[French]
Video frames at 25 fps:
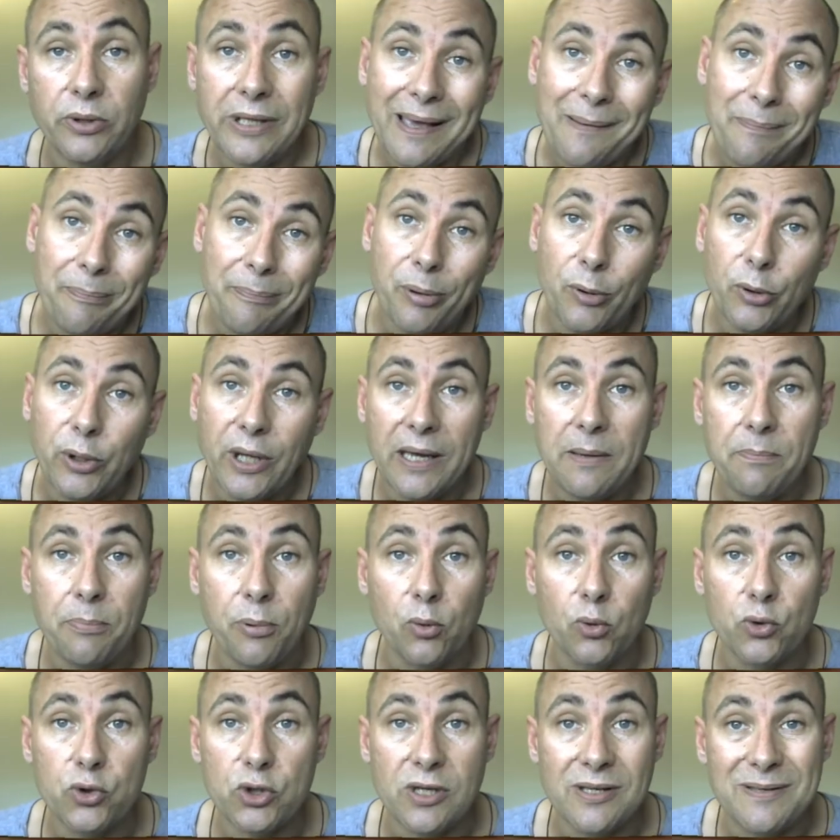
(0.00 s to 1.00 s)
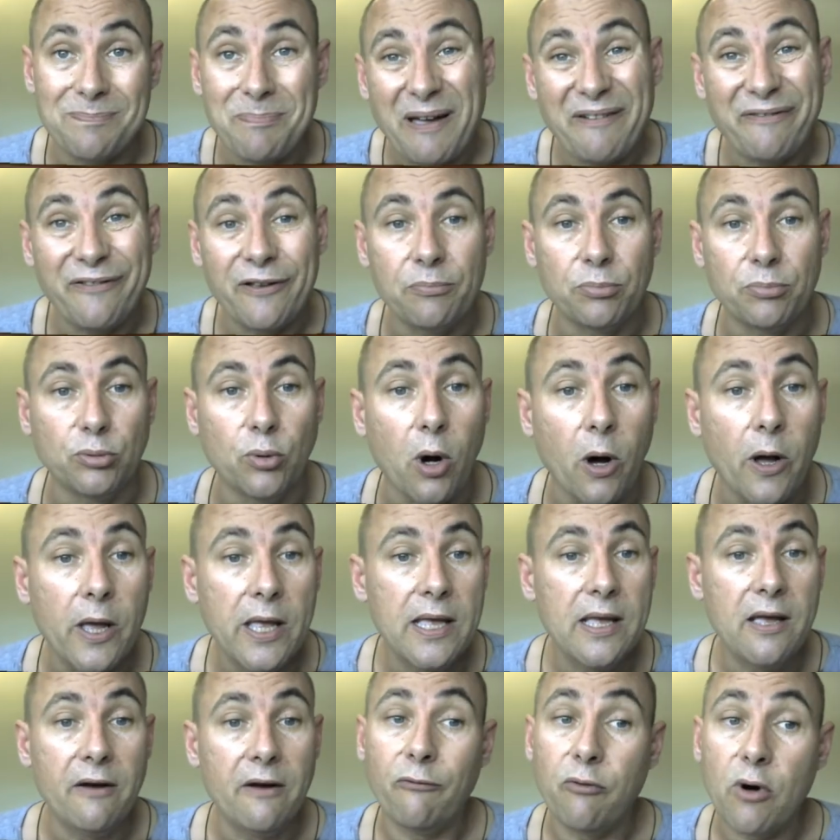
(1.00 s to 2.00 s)
Il y a peu de réponses, c'est pas fait pour.
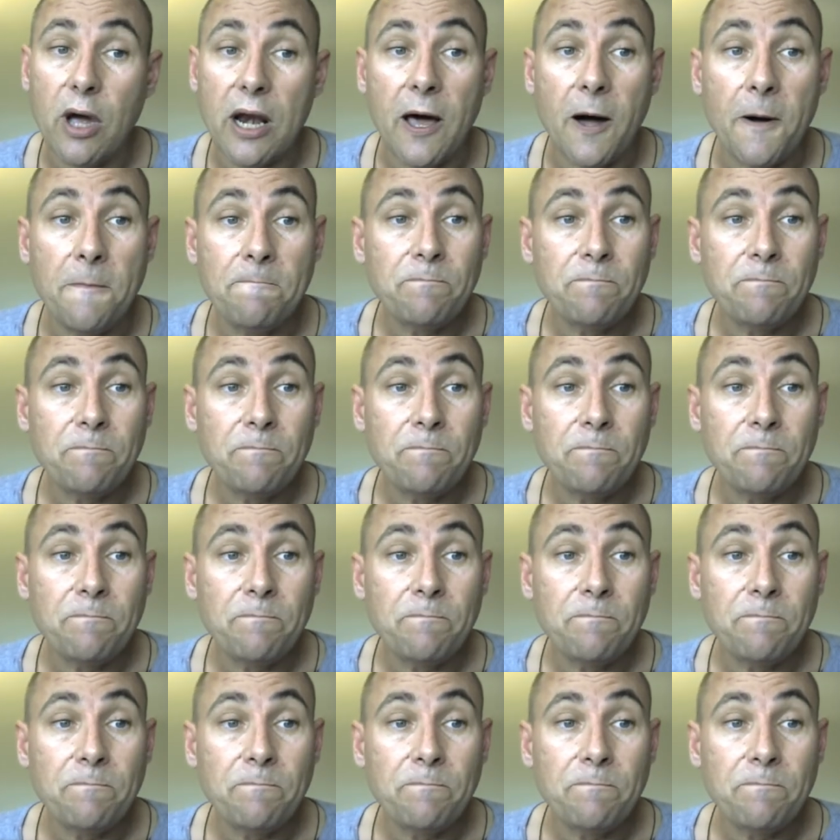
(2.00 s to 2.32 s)
Voilà.